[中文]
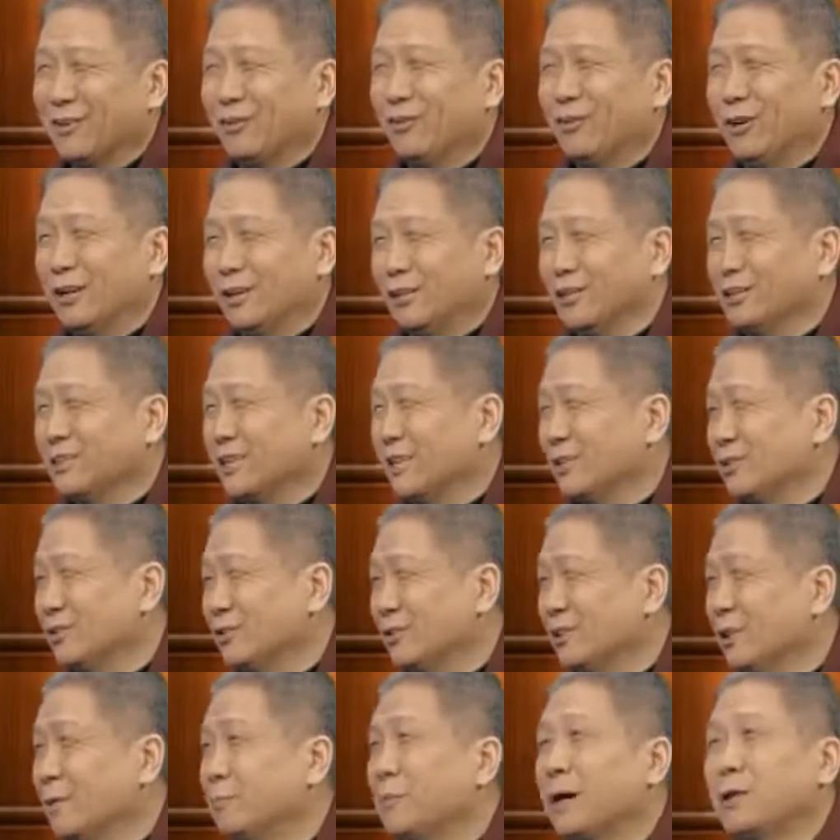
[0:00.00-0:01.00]
对我就想
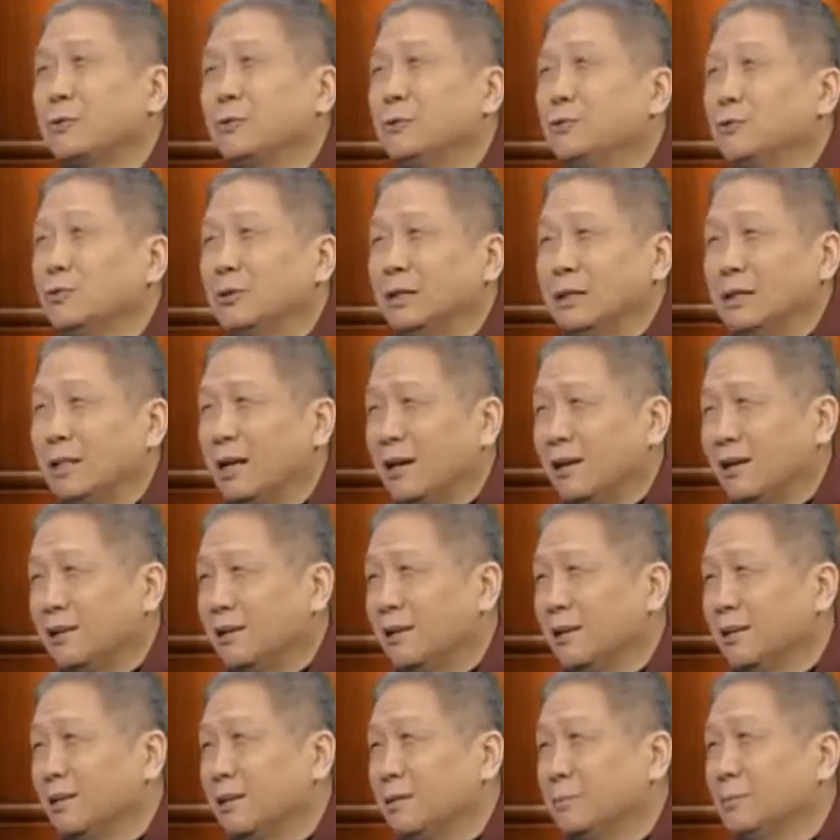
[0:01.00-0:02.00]
说，那八吨多哪儿
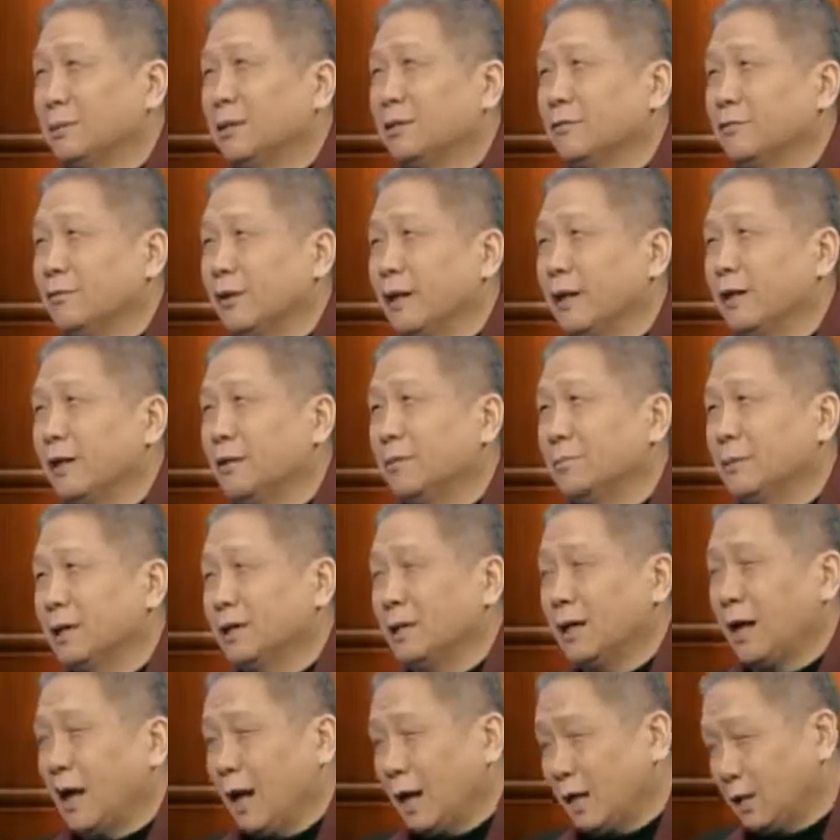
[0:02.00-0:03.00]
去了？它不能飞了吧？
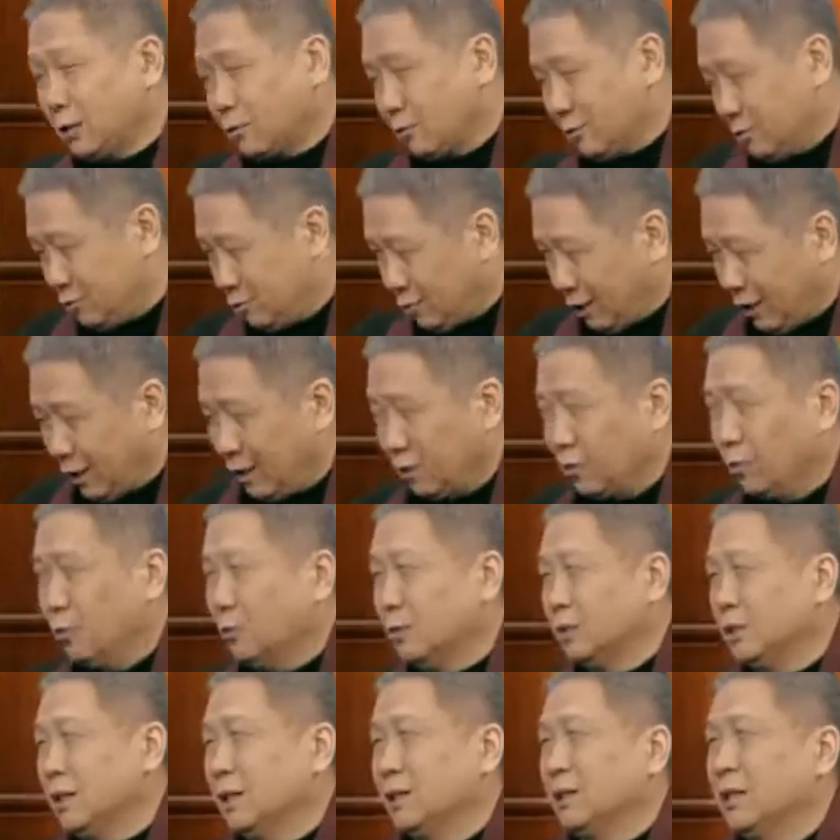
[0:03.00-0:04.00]
它还是说水
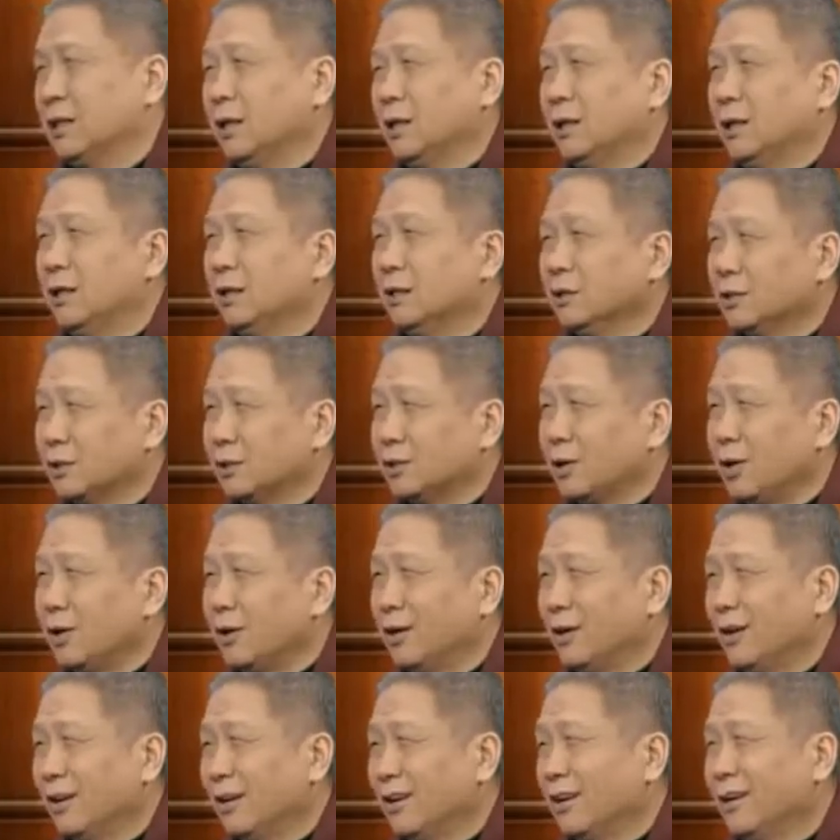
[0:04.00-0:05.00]
流下去了，还没流
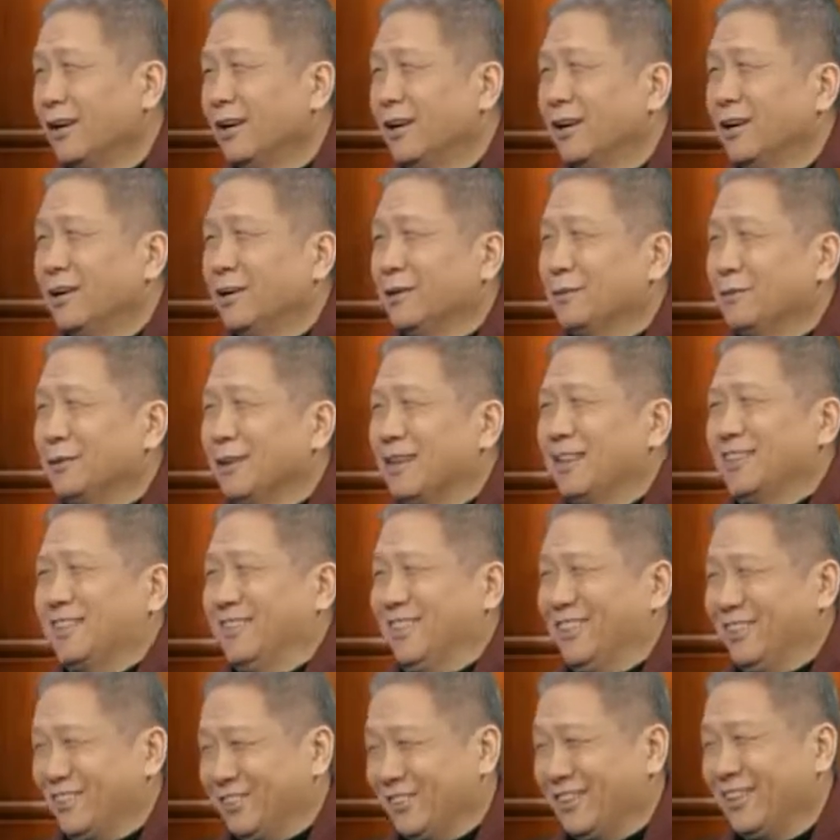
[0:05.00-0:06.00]
到我们这儿，
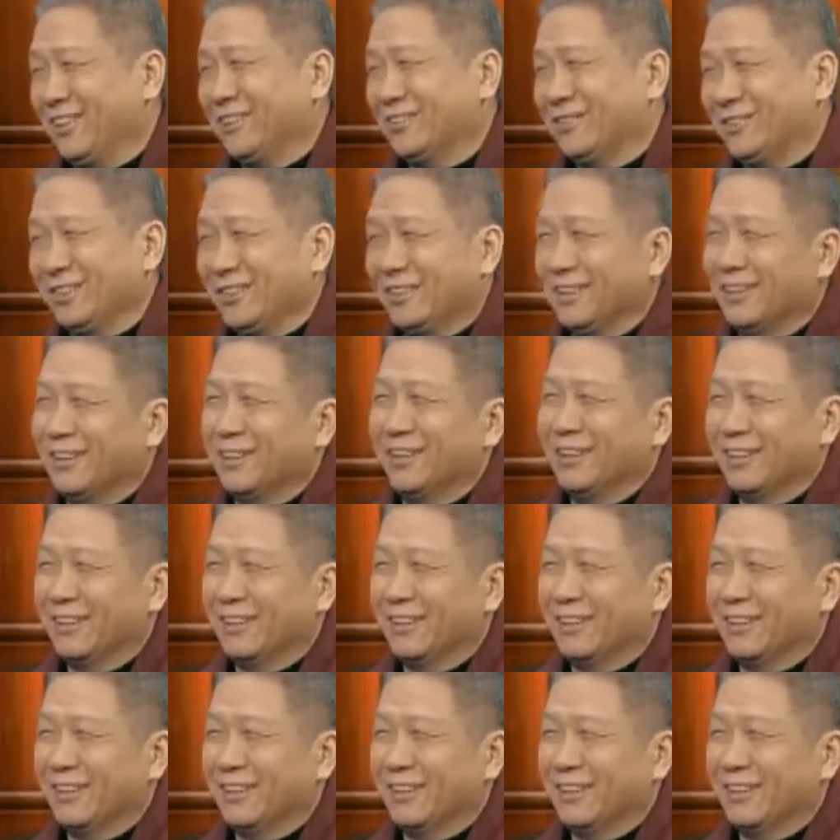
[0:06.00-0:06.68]
对对对，还